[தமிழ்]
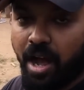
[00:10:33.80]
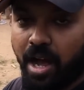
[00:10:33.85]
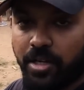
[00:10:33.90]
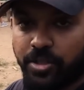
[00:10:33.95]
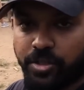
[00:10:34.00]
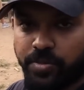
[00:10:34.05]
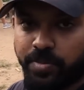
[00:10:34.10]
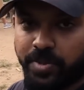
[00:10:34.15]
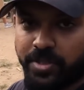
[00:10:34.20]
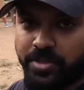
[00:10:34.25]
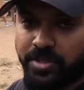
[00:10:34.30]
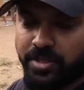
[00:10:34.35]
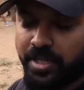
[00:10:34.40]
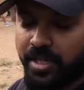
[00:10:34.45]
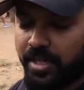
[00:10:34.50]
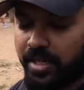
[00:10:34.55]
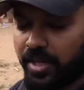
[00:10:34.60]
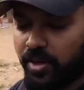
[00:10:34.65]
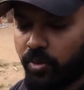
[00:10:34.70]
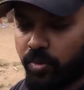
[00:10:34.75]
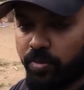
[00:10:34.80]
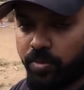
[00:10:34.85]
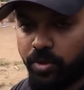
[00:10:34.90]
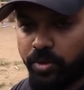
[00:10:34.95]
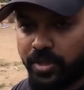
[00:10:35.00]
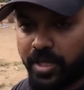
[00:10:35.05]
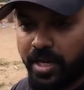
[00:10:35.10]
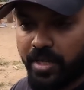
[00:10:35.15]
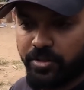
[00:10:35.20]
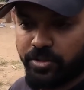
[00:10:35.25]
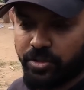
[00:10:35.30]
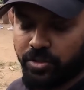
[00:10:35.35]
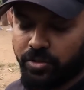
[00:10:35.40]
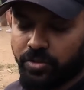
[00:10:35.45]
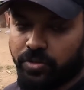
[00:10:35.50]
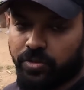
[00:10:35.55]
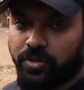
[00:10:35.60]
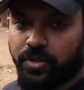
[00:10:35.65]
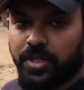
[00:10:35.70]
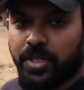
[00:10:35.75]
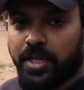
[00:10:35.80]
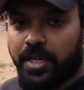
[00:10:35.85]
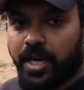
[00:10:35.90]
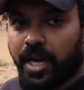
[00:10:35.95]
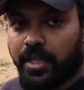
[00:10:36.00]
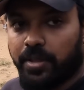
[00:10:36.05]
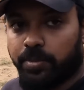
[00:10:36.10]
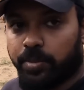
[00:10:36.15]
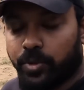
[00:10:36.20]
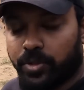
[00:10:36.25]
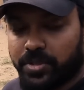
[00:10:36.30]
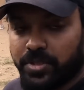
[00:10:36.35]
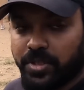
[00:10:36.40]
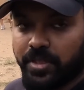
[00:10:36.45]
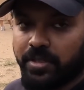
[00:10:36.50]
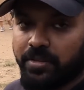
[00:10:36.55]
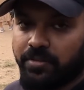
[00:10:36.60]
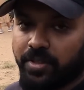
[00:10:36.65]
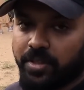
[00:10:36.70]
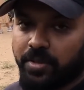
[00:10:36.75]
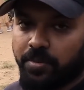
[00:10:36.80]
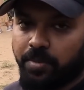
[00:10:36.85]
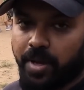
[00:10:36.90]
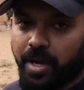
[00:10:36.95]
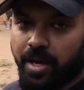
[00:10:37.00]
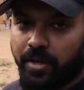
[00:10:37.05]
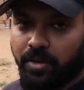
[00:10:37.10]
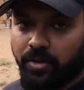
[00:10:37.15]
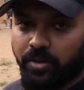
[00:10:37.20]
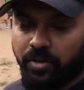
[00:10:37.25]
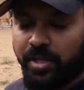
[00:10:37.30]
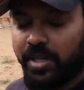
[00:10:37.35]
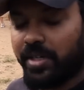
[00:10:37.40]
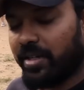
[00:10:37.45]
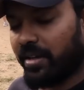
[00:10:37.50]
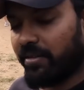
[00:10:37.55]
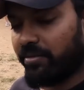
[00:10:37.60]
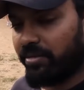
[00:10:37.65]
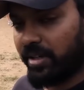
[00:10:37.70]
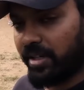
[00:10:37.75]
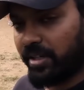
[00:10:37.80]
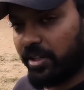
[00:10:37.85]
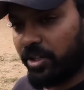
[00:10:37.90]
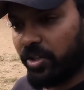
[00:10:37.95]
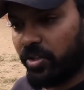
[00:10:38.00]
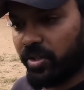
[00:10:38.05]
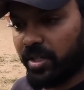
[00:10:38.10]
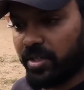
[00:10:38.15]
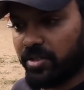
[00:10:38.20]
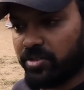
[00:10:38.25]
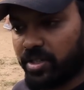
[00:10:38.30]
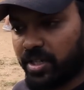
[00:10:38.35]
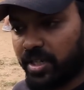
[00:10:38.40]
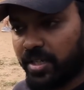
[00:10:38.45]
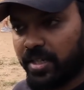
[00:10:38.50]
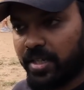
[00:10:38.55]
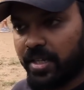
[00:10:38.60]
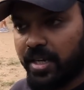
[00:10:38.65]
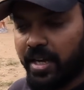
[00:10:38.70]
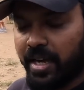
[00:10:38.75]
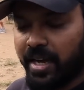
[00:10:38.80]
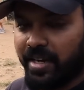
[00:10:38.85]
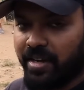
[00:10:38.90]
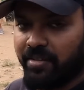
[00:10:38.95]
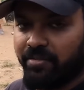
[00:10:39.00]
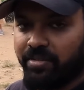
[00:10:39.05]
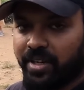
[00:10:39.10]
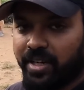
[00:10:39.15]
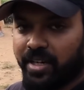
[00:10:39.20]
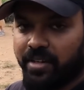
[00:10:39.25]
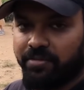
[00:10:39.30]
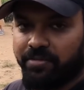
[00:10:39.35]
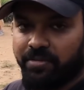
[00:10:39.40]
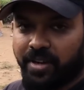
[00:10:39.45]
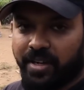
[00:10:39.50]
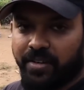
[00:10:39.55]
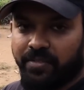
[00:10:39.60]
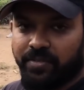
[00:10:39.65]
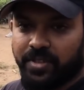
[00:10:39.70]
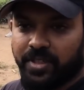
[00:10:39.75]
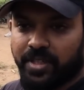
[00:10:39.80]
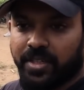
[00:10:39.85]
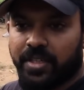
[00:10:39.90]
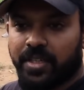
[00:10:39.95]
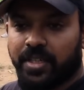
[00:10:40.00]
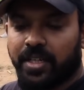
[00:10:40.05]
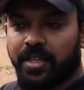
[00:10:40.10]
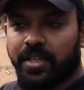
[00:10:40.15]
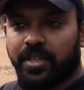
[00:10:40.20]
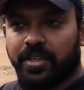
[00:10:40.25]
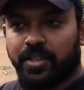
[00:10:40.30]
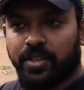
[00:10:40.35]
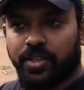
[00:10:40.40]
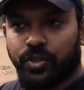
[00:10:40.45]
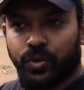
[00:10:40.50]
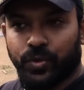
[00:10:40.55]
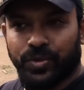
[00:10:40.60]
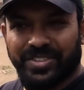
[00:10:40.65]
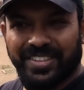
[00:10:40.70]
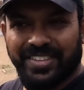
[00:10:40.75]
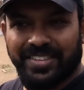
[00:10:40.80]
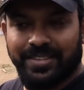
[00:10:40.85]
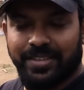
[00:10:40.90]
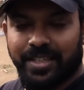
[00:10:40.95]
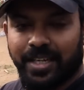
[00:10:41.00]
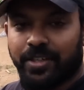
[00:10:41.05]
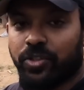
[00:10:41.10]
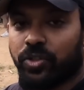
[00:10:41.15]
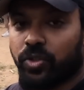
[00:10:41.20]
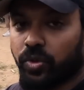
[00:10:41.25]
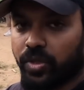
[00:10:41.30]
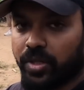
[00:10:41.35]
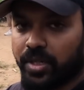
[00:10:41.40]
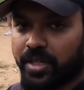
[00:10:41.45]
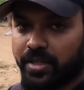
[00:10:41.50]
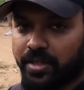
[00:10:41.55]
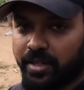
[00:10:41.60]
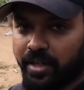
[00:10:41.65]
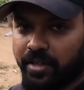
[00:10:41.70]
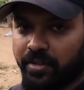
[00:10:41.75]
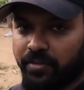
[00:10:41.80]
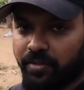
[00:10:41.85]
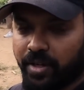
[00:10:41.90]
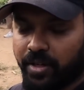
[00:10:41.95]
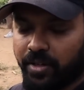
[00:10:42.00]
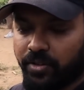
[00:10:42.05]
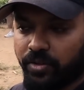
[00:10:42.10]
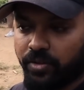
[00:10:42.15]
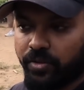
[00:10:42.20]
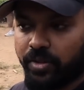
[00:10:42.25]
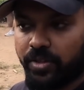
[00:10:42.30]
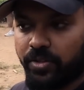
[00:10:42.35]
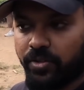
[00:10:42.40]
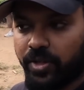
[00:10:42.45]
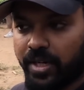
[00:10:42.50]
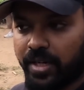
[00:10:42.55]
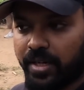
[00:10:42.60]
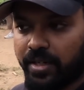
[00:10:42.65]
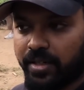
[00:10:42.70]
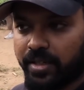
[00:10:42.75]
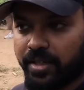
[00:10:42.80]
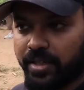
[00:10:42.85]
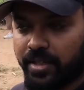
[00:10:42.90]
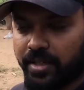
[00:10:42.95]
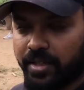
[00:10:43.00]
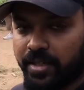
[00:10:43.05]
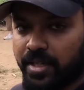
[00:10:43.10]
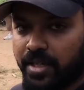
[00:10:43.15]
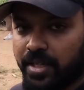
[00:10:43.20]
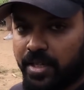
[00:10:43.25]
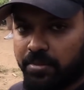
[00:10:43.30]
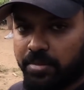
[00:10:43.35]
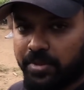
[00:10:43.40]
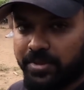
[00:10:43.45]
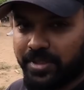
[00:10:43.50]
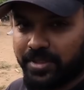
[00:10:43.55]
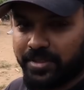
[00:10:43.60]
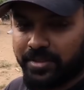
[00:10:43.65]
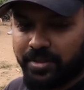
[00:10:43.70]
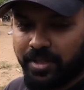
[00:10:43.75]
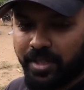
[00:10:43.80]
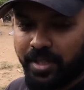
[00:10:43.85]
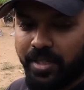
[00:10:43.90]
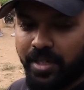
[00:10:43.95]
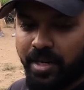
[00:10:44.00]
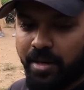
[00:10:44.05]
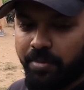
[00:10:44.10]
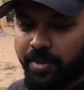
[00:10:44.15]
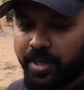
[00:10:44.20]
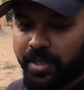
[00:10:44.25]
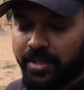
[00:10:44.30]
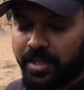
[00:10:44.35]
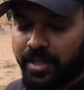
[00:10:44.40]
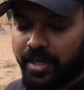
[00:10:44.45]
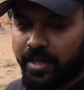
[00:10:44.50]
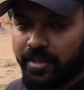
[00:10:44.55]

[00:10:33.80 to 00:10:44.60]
ஆர்ச் பிரிட்ஜ்னு ஏன்னா ஒம்பது ஆர்ச் இருக்கும் அது பிடிச்சிருக்கு வந்து பார்க்கணுன்னா டெஃபினெட்லி யூ கேன் ட்ரை அண்ட் எவ்ரிடே ஃபைவ் தேர்ட்டி டு சிக்ஸ் டென்க்குள்ளே ட்ரெயின் வரணும் இன்னும் எங்களுக்கு இப்போ சிக்ஸ் த்ரீ நான் பார்த்தேன்